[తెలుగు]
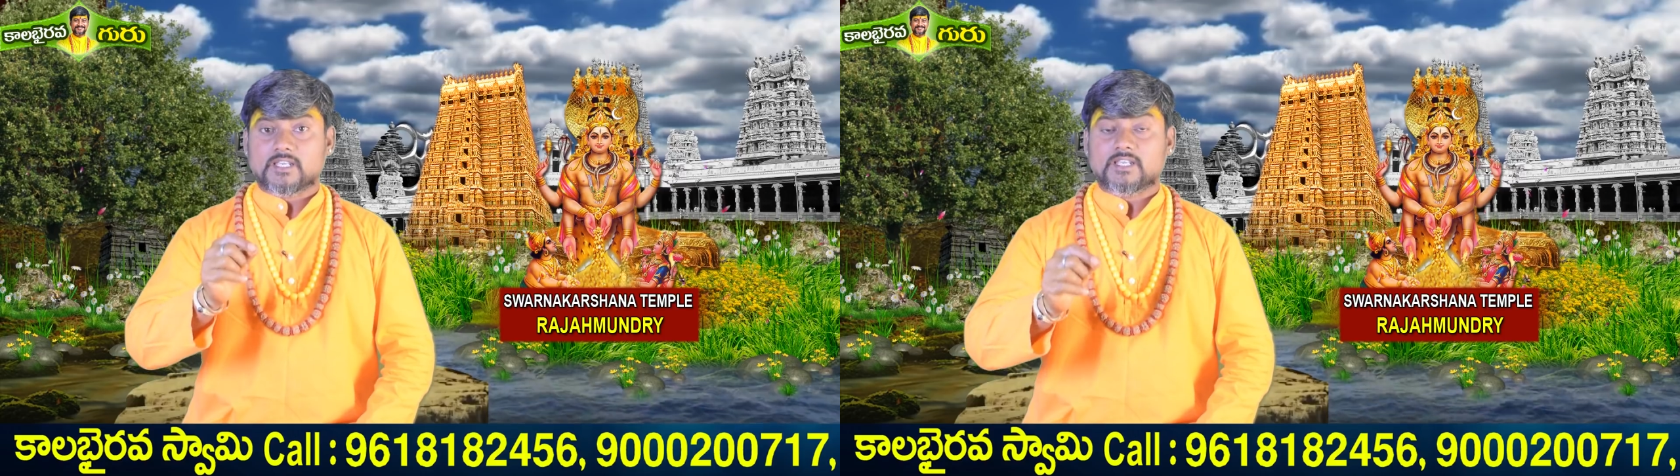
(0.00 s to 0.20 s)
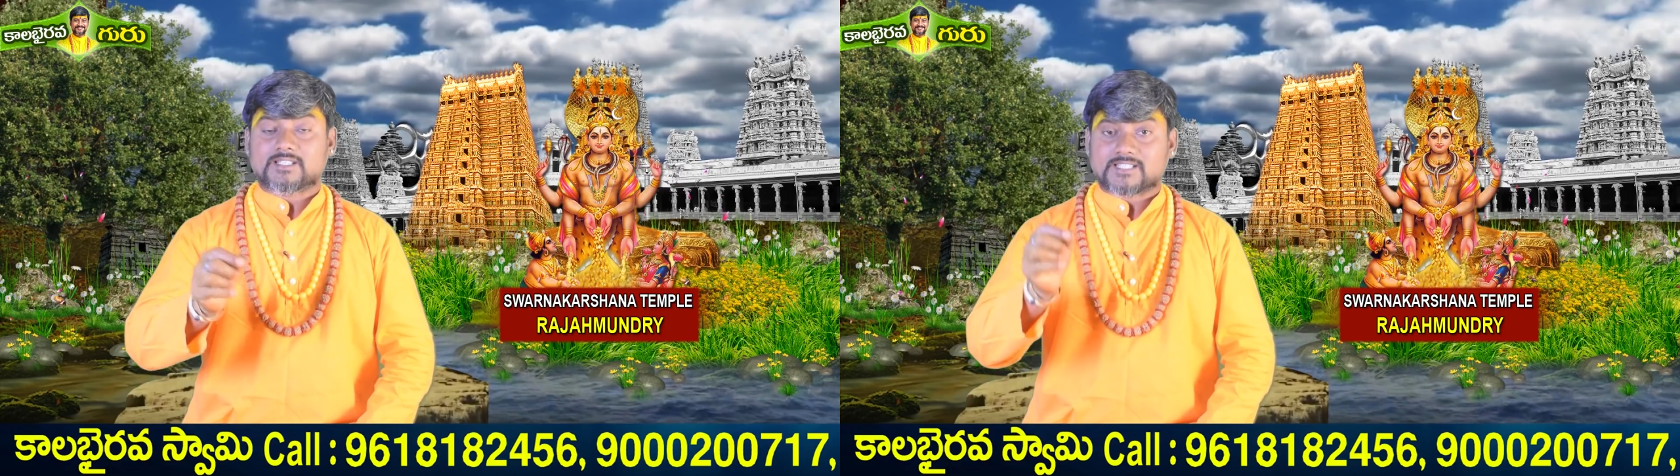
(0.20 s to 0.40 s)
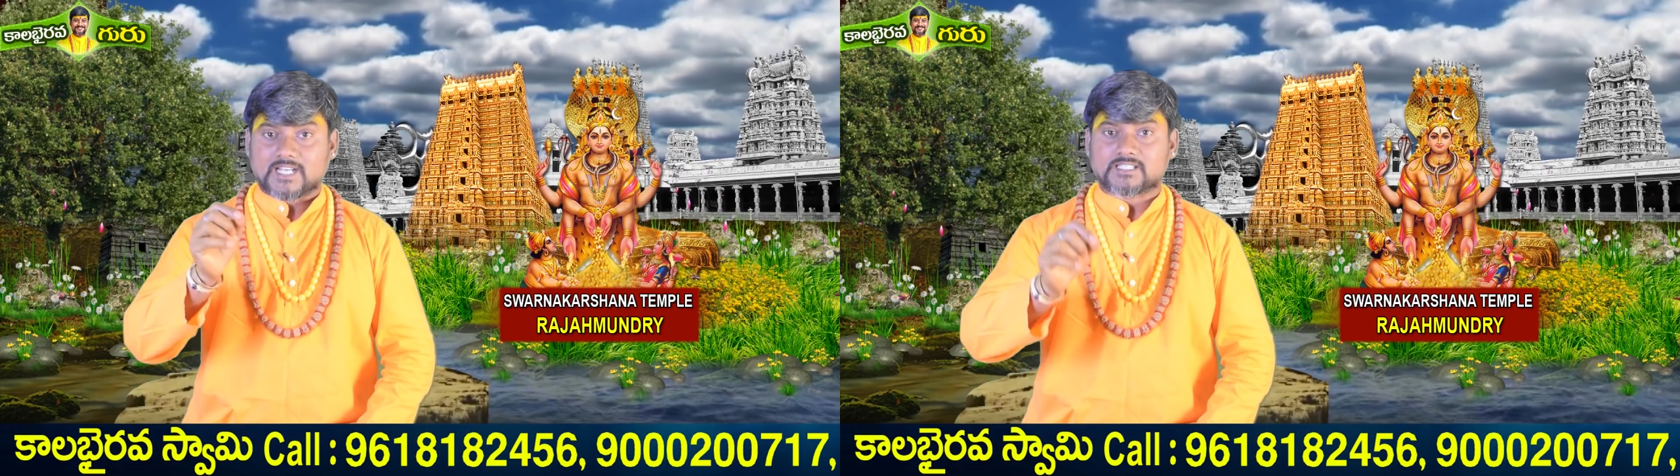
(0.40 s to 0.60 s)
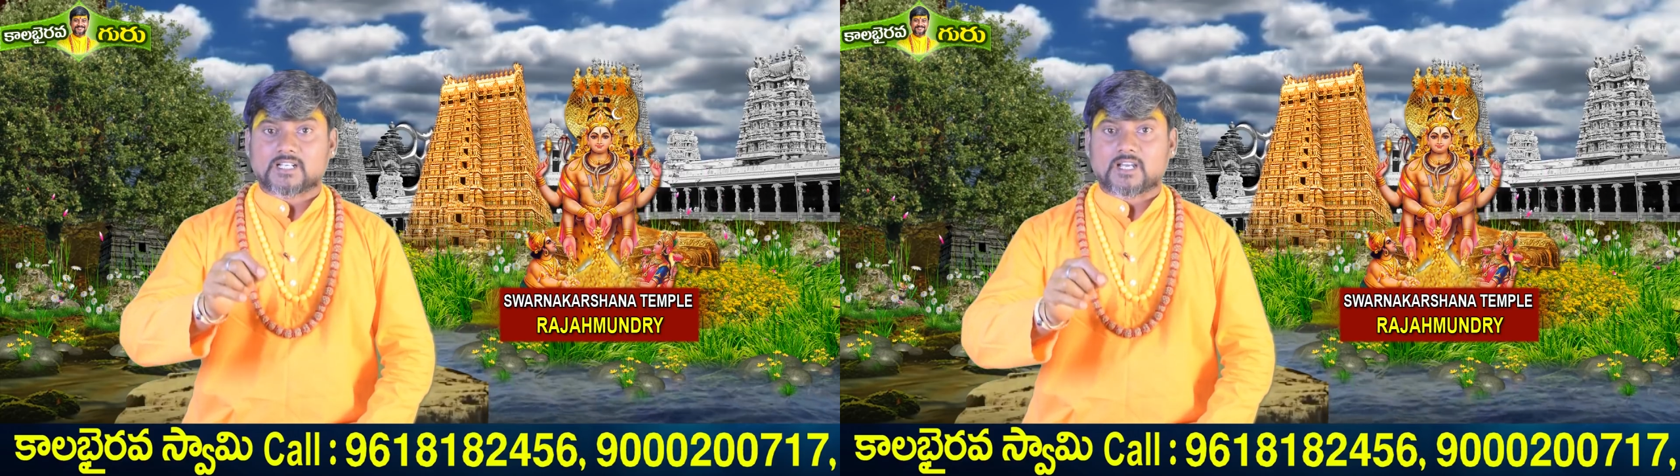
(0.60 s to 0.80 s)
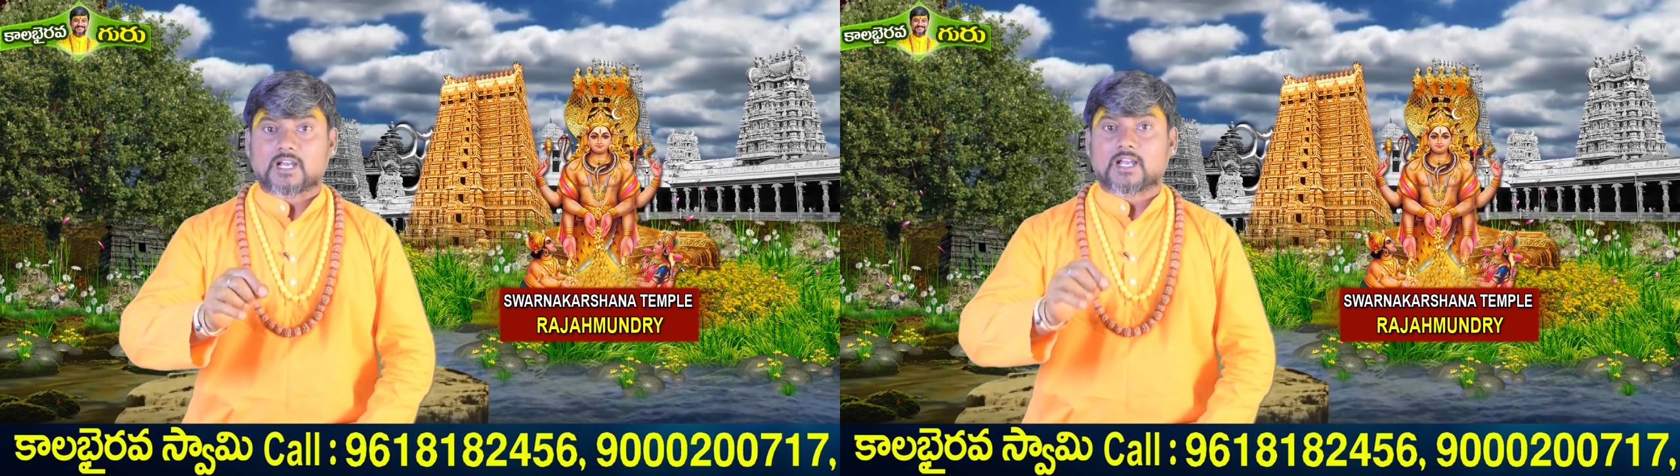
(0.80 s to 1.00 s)
ఈ
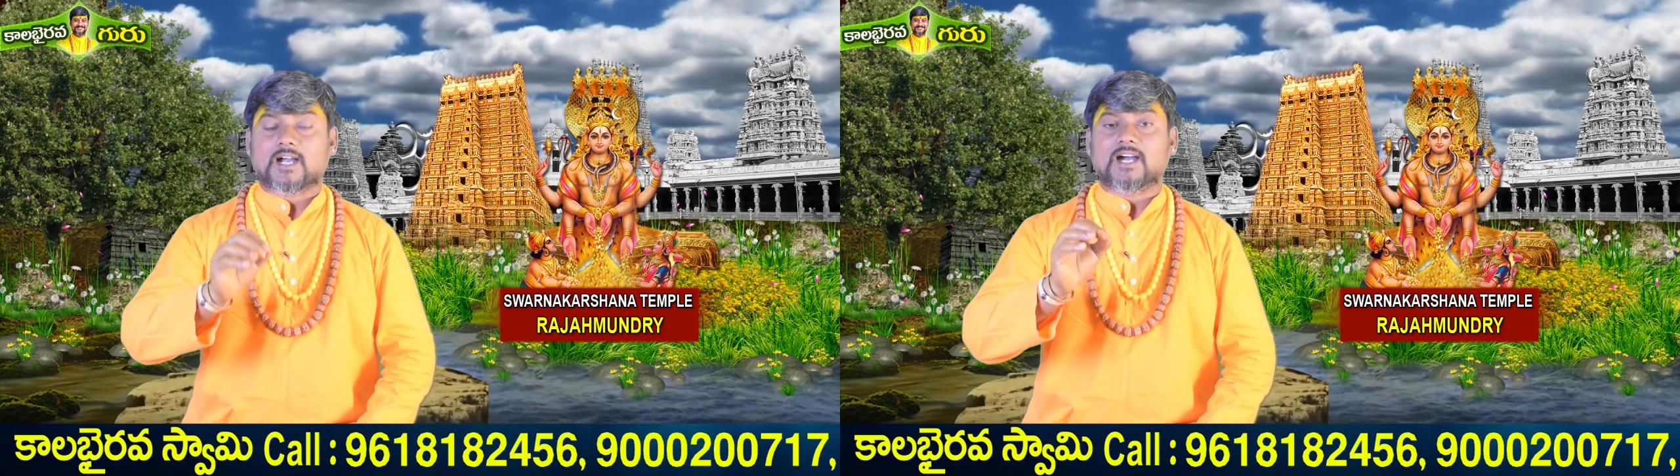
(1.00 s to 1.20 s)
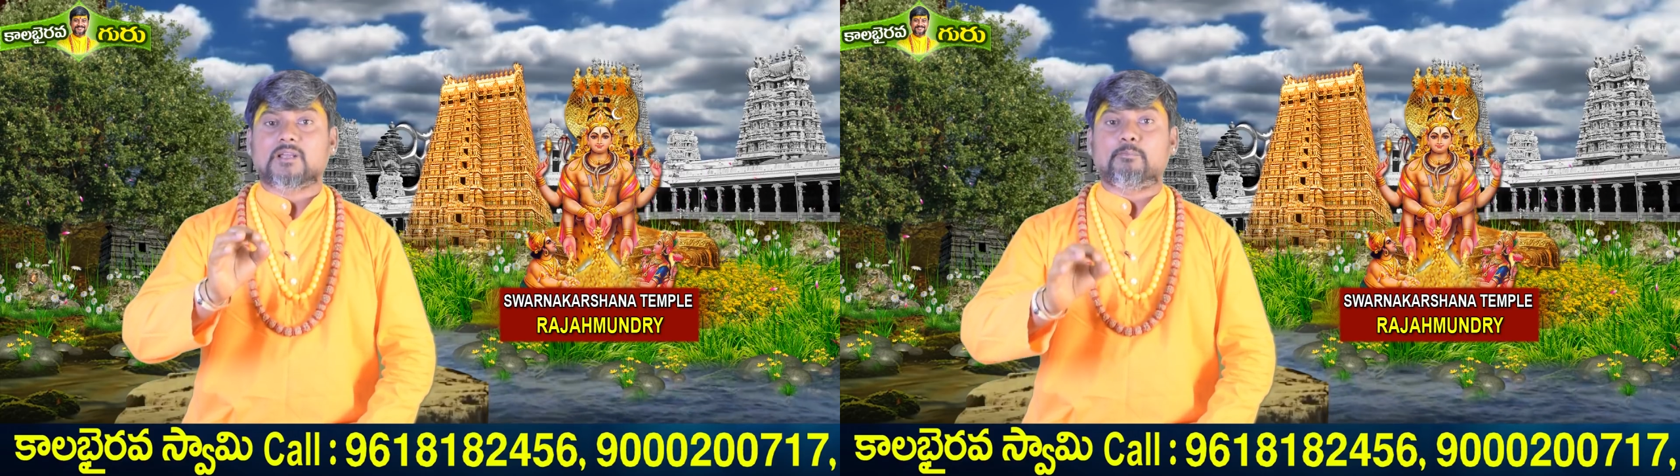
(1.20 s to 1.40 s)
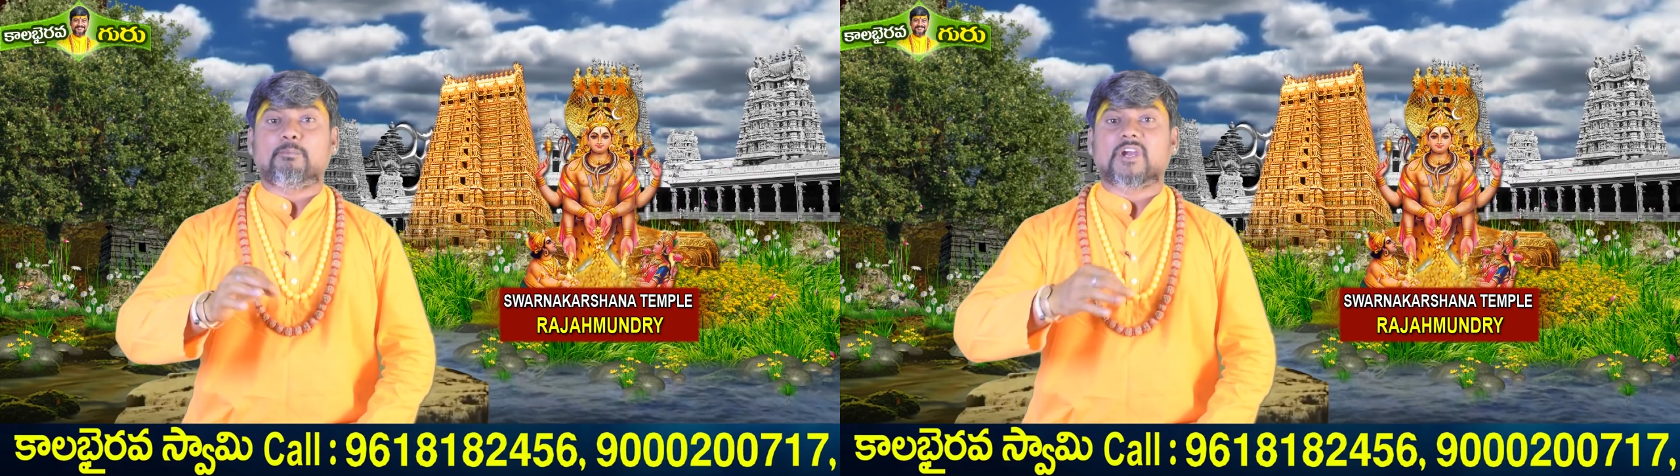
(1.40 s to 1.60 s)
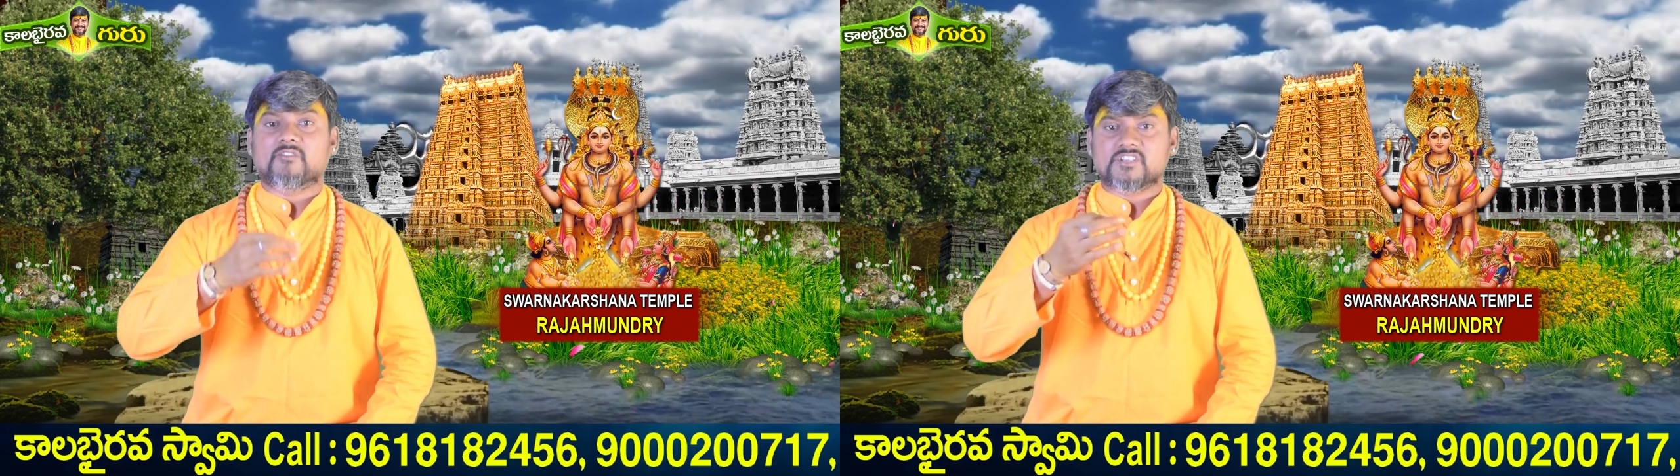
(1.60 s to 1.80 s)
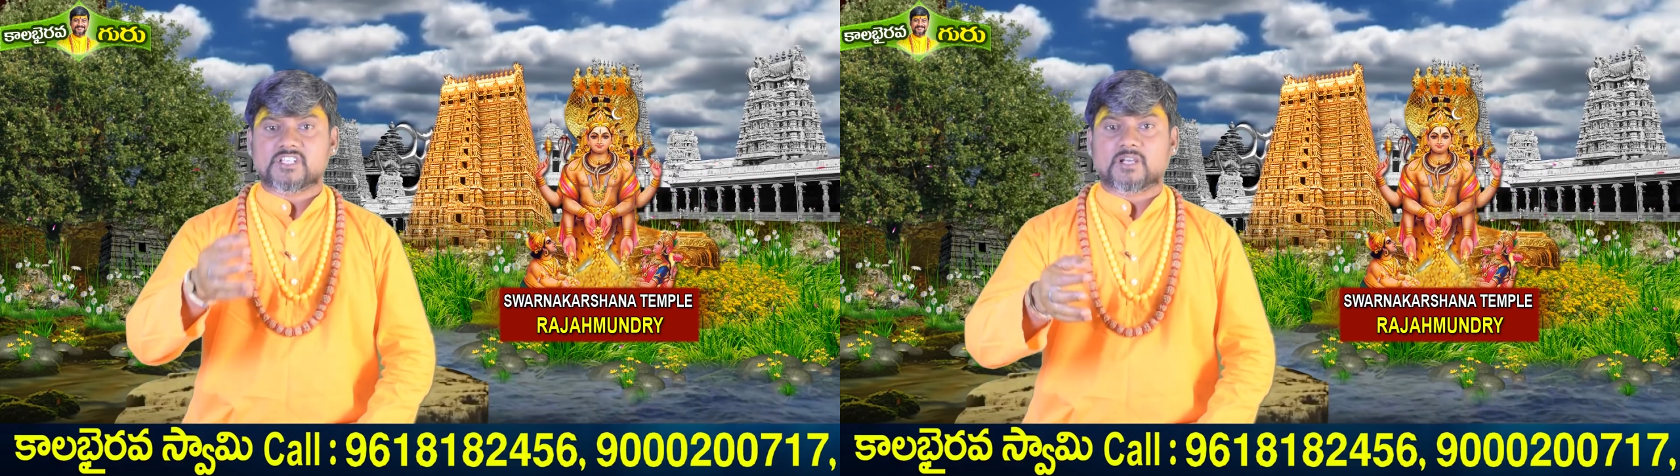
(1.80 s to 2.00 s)
సాధన కాలంపై
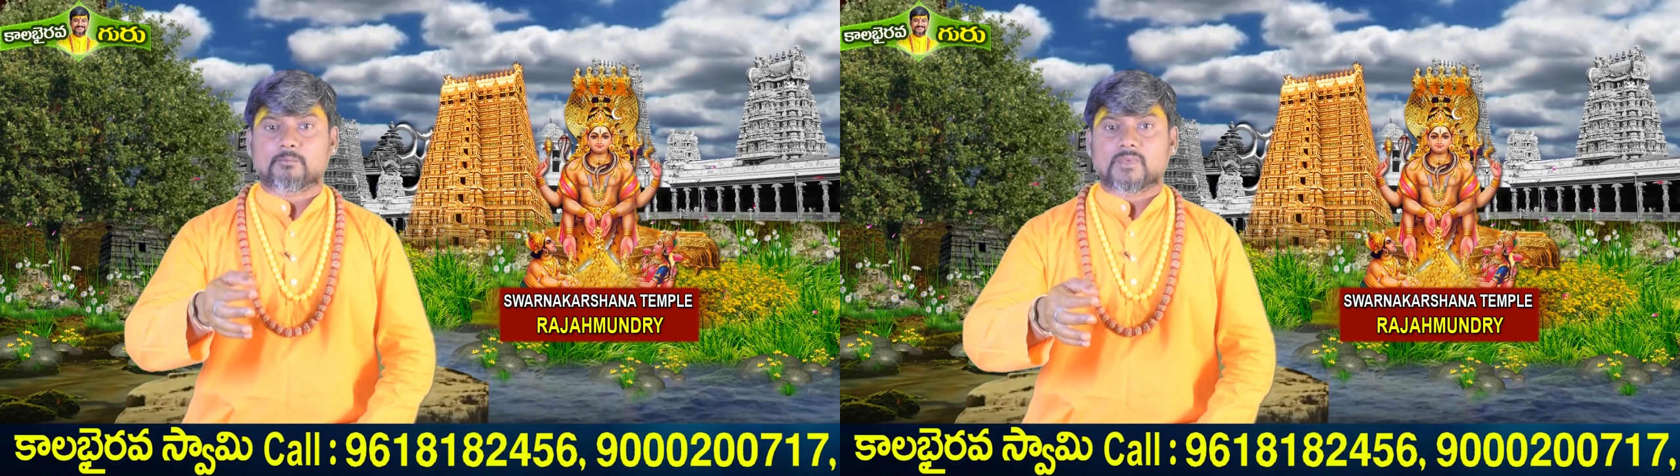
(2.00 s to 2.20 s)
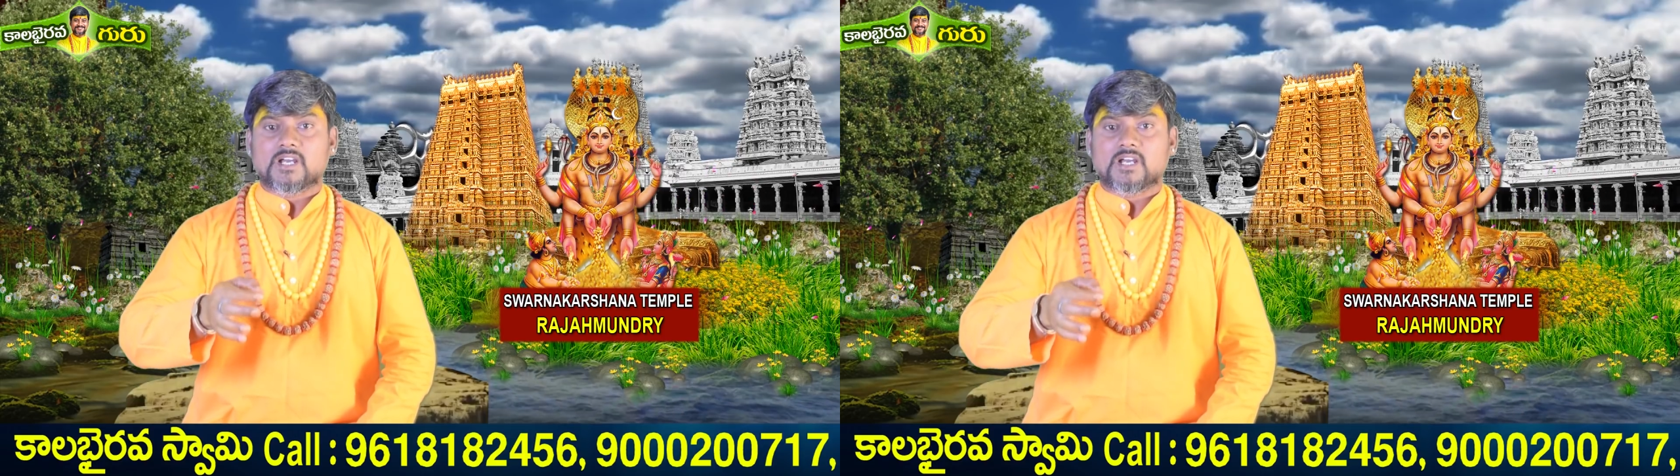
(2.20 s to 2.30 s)
విజయం